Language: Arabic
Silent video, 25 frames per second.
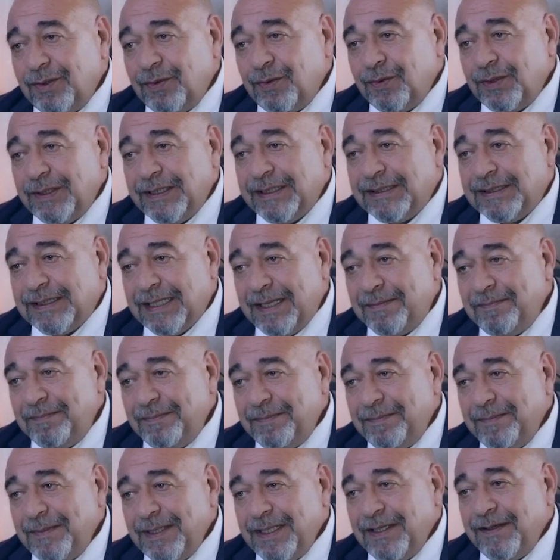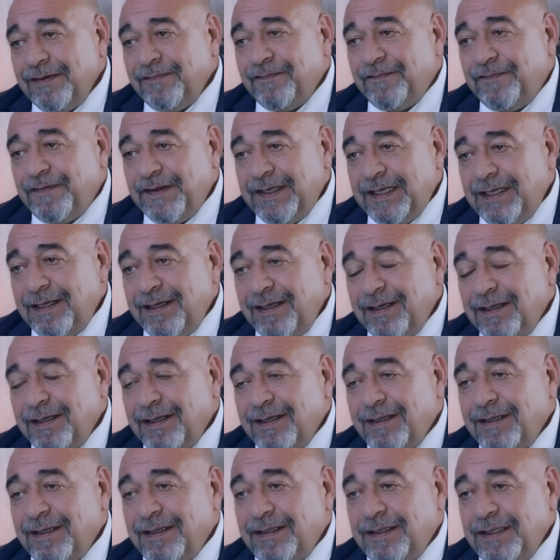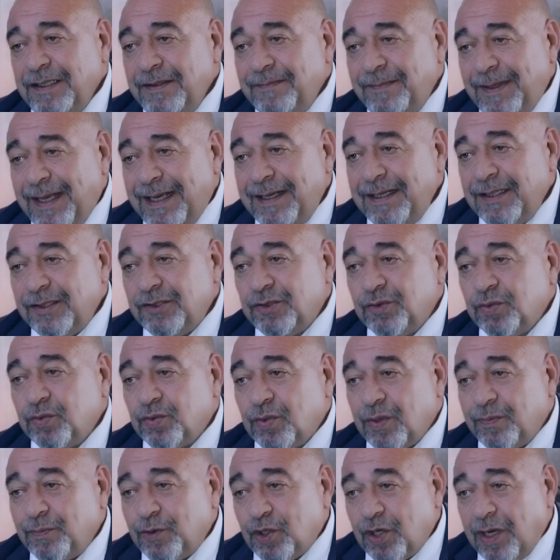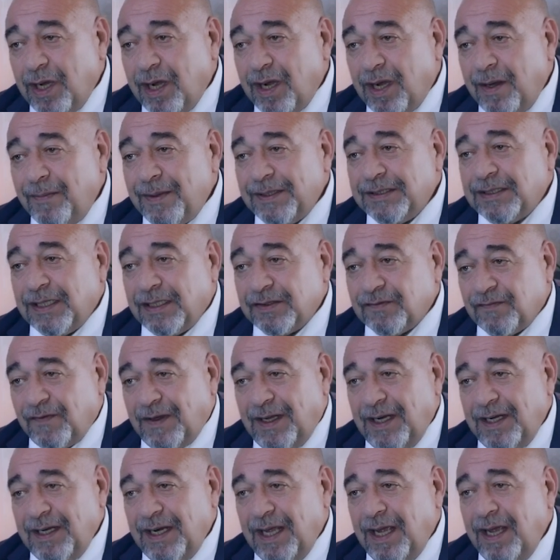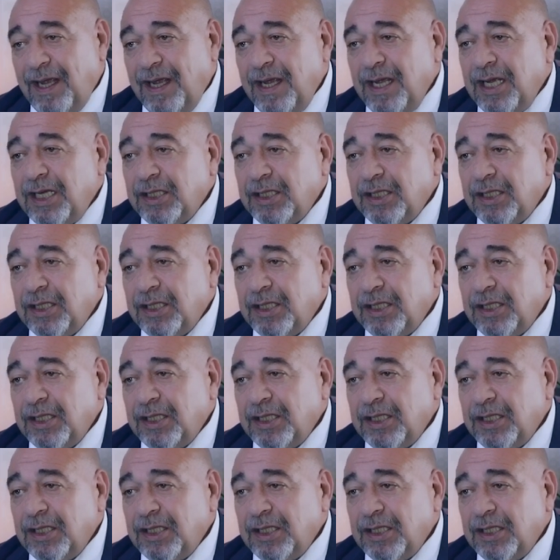انه نهتم في حمايه ومراقبه اطفالنا.